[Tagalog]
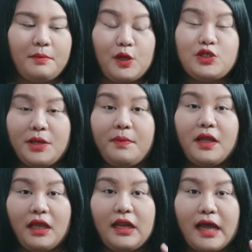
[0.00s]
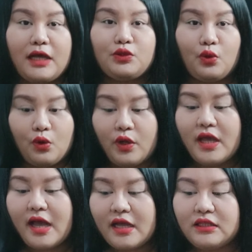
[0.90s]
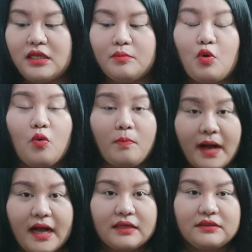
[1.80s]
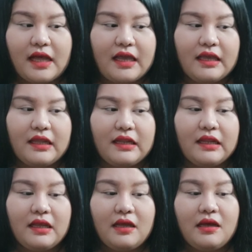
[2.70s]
Pero syempre kailangan tuloy ang ating mukbang dahil